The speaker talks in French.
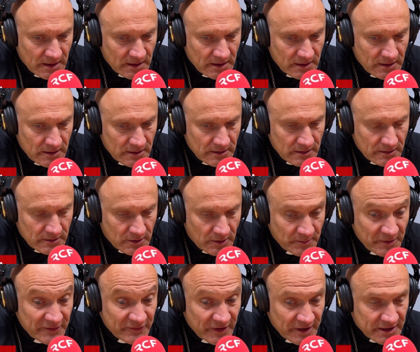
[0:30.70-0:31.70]
euh,
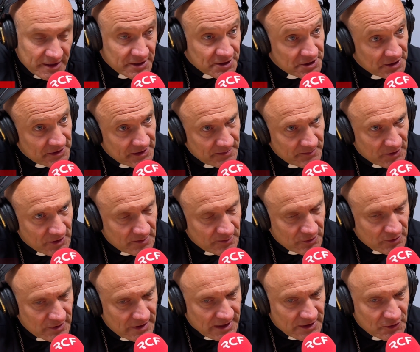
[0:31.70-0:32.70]
comme évêque, j'étais
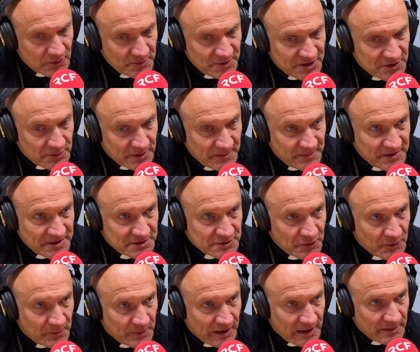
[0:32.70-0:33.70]
membre de la commission
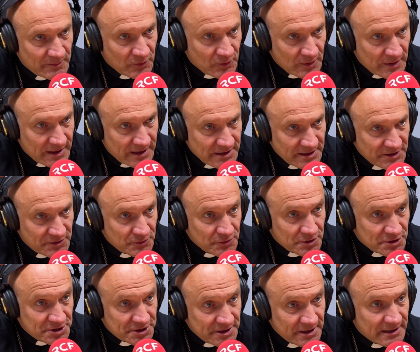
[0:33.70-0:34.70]
épiscopale pour la
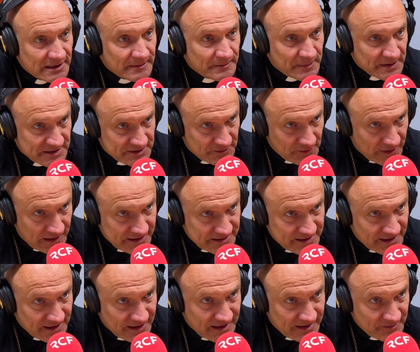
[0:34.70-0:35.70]
liturgie et la pastorale
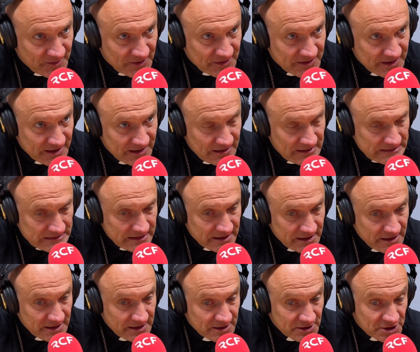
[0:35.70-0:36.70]
sacramentelle
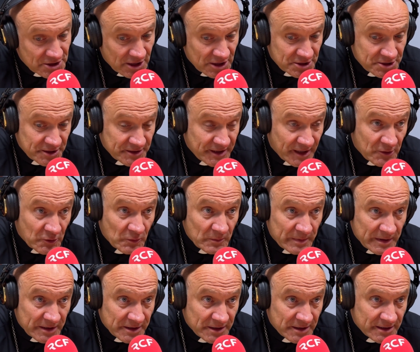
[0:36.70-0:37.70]
et chargé
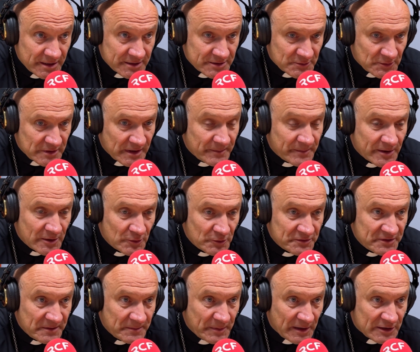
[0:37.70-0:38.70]
d'accompagner ce qu'on appelle le
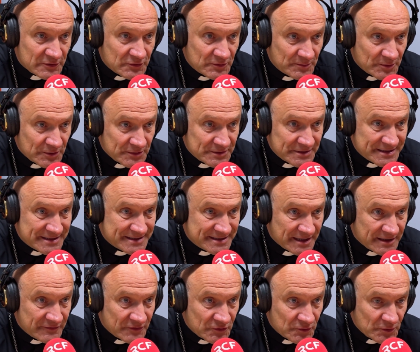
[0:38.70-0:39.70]
département des
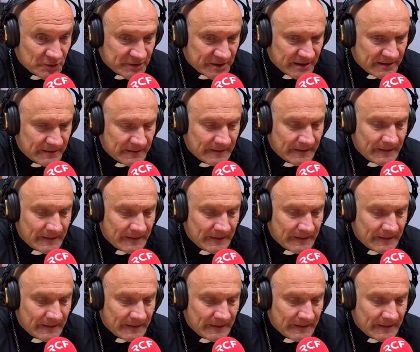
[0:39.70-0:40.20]
servants d'autel,